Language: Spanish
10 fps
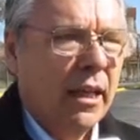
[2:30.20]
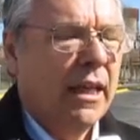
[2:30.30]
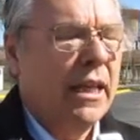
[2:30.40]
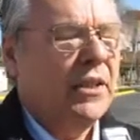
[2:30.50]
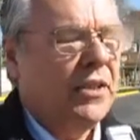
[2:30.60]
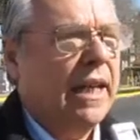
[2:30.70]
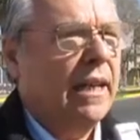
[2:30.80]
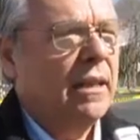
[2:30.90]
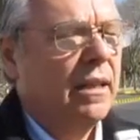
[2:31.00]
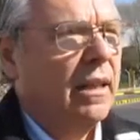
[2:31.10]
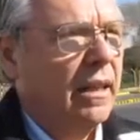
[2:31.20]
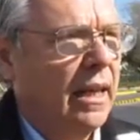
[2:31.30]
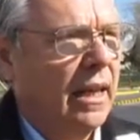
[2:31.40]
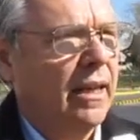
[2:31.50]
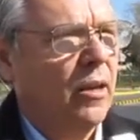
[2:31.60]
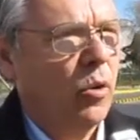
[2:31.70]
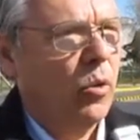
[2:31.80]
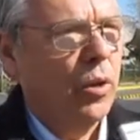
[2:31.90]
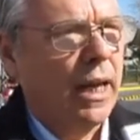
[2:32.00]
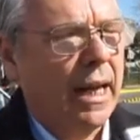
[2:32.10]
Y sí, era,
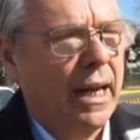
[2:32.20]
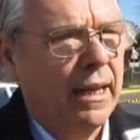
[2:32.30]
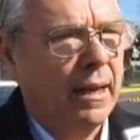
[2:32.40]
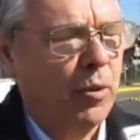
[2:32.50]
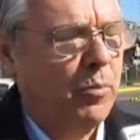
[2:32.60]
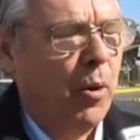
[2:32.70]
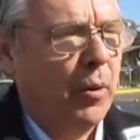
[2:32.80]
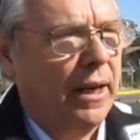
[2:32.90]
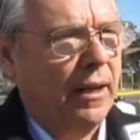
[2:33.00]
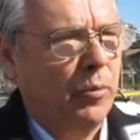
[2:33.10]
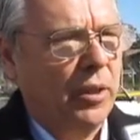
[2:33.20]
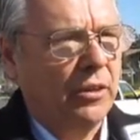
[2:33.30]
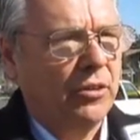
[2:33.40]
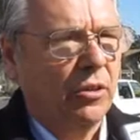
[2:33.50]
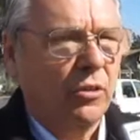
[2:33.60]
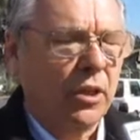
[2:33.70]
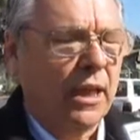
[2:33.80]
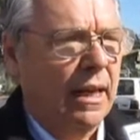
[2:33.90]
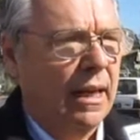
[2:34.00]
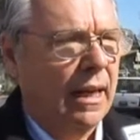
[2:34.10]
oscura, era muy pobre la iluminación,
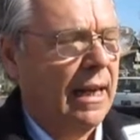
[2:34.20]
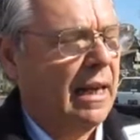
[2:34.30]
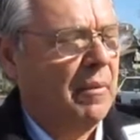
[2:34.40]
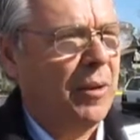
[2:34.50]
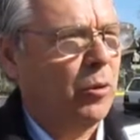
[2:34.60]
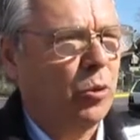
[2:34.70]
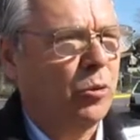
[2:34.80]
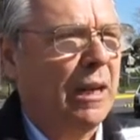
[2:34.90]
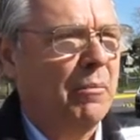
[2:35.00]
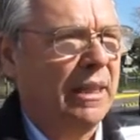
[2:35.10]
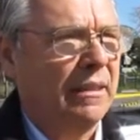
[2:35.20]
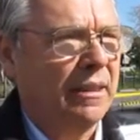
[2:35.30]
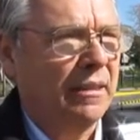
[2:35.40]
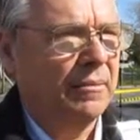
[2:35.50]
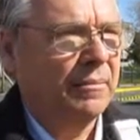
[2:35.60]
ahora ha cambiado totalmente.